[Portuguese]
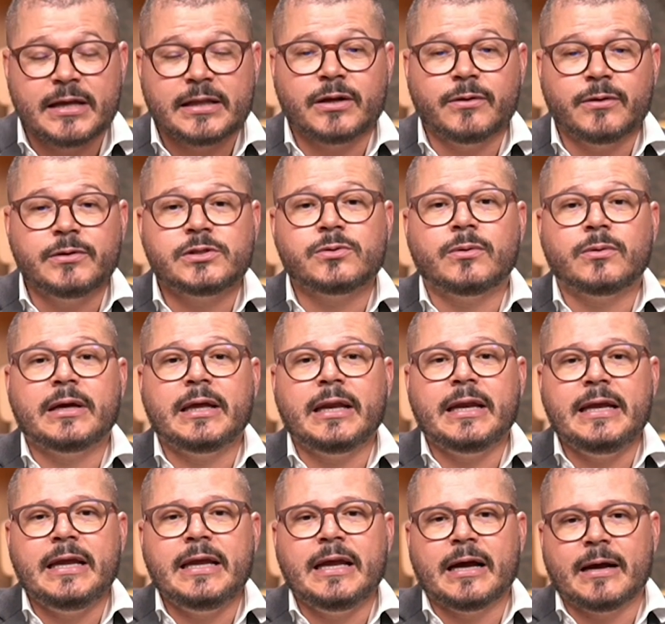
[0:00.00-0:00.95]
Então isso
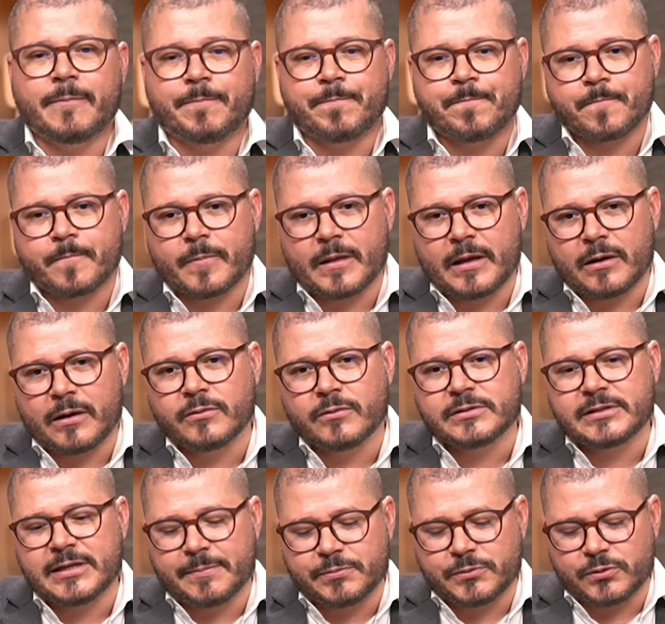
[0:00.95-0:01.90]
cria
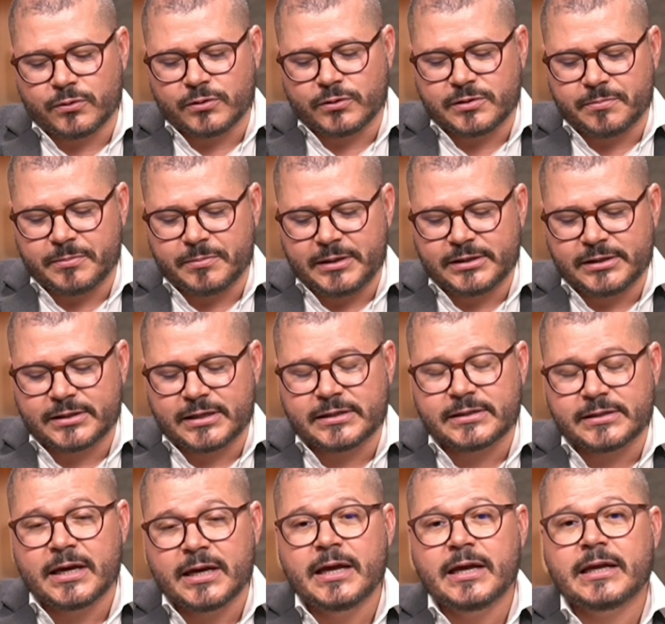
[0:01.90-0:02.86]
concepções
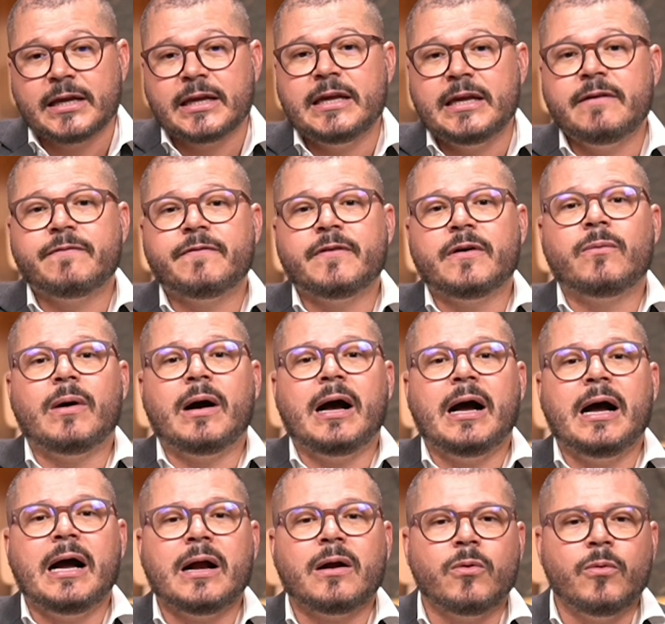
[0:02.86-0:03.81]
míticas que vão
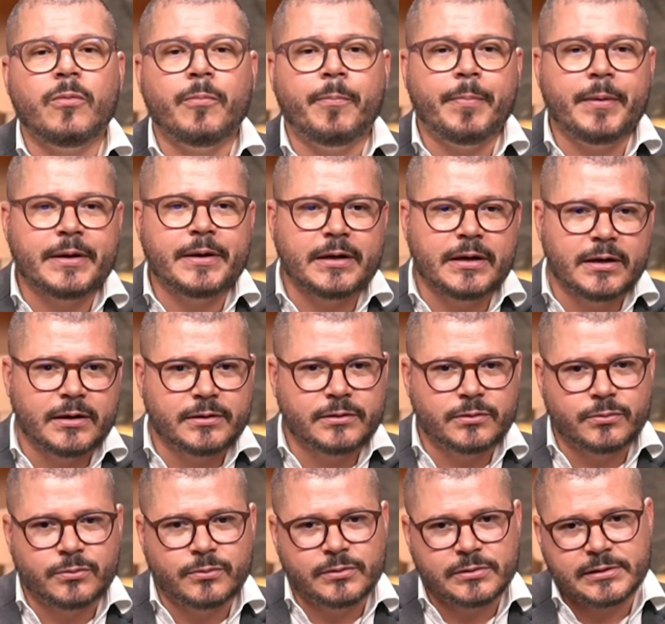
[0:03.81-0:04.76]

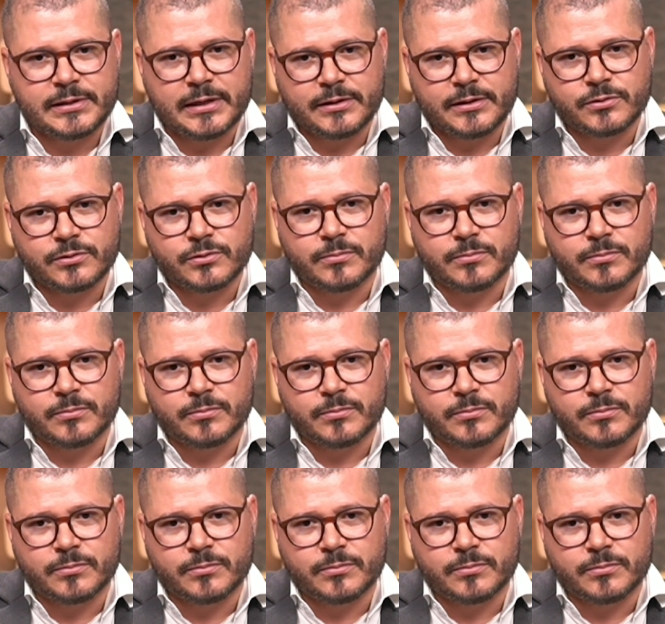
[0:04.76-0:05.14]
acompanhando os seres